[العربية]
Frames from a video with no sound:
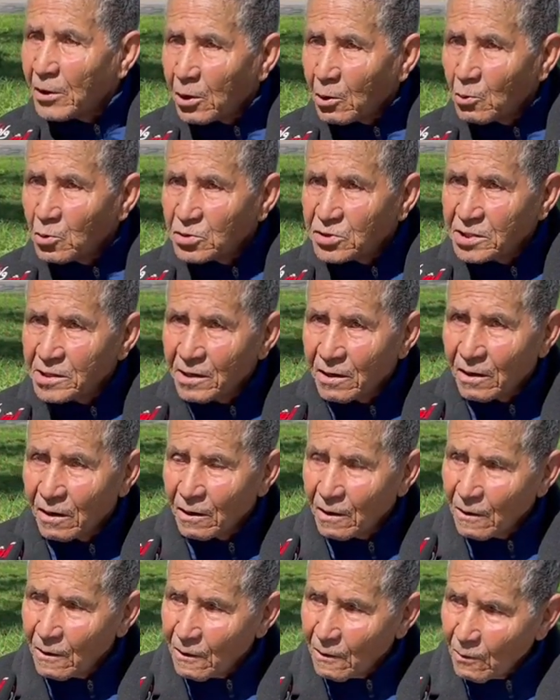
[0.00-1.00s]
روسيا
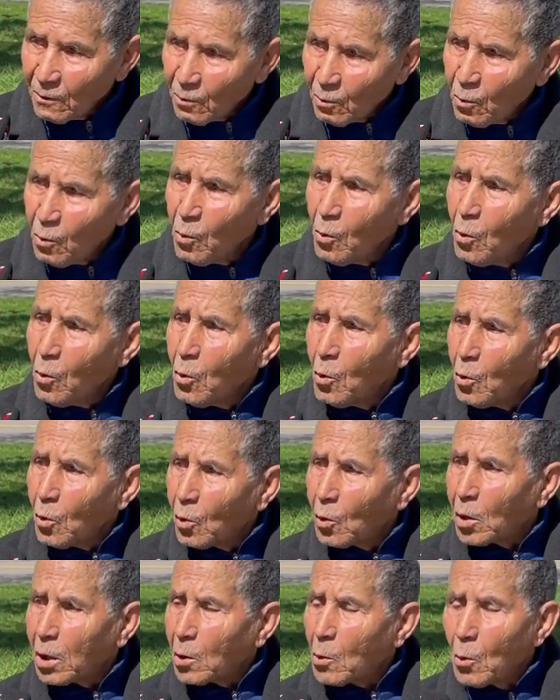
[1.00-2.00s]

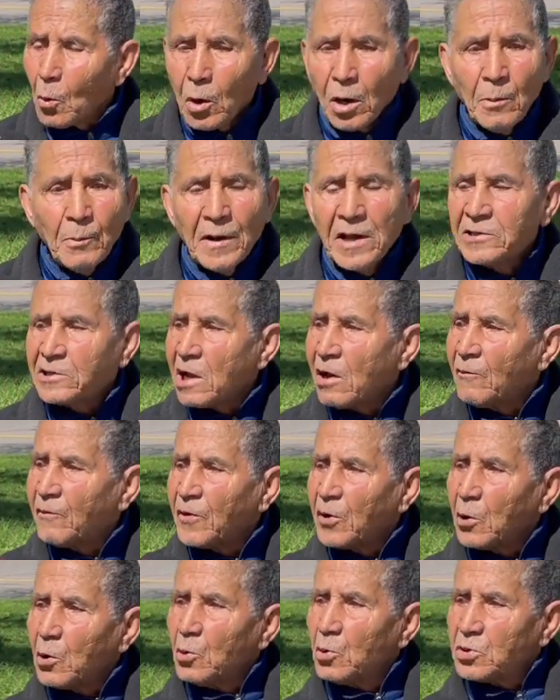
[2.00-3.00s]
وغلبتها
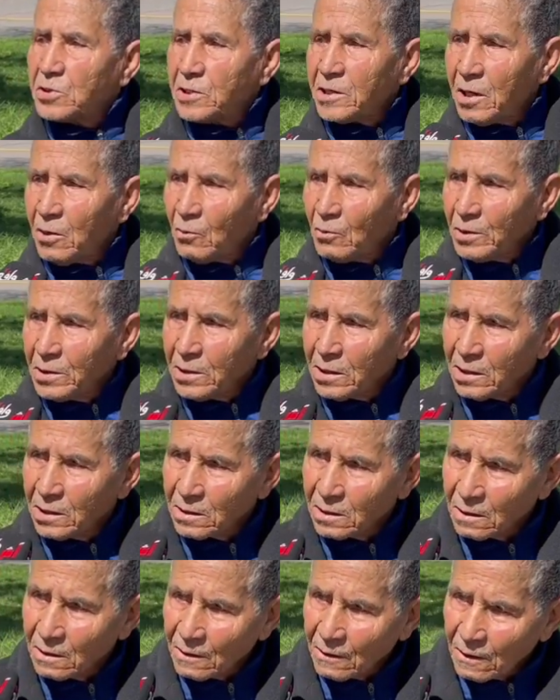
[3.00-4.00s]
في روسيا الوداد
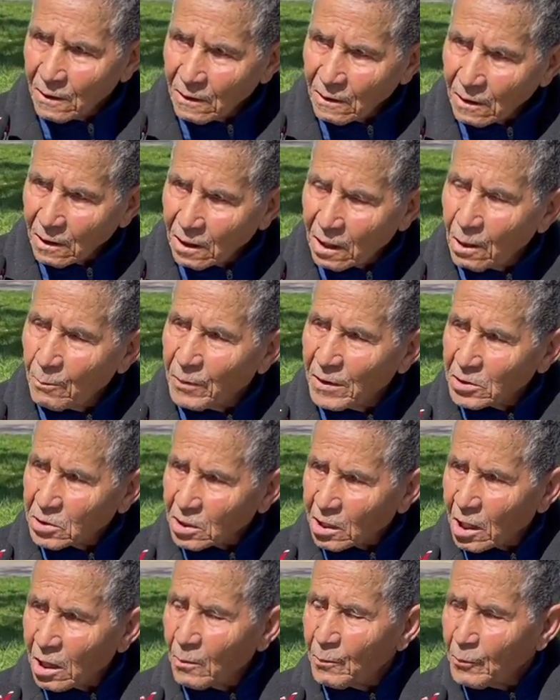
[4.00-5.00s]

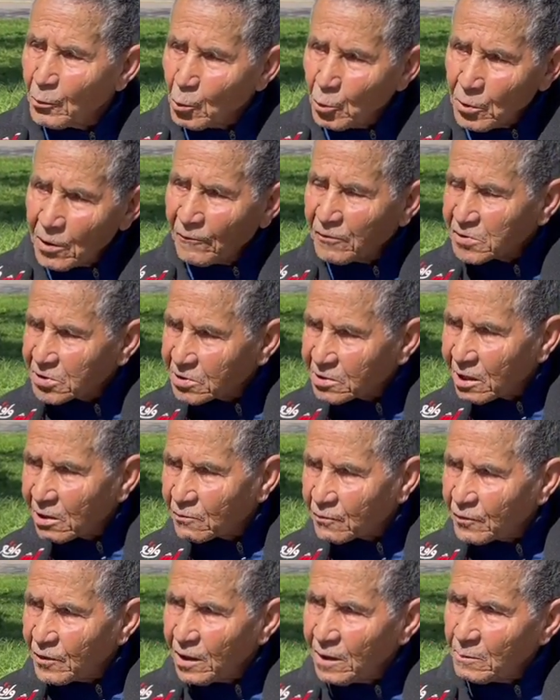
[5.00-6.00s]
غلبت غلبونا في
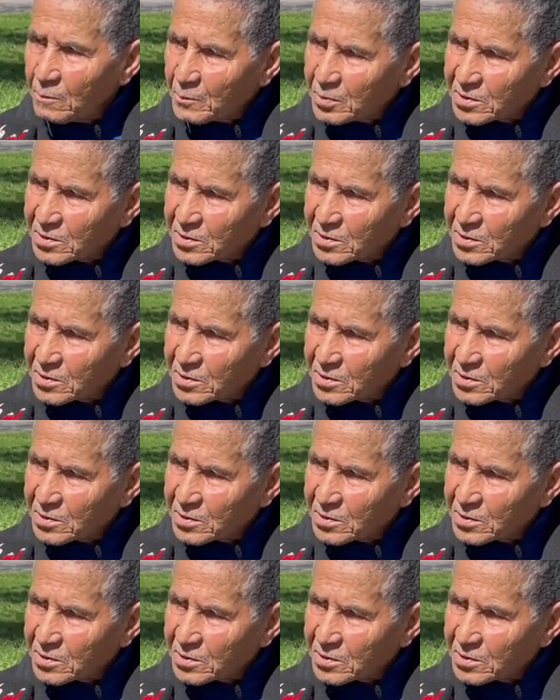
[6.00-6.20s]
ستاد فيليب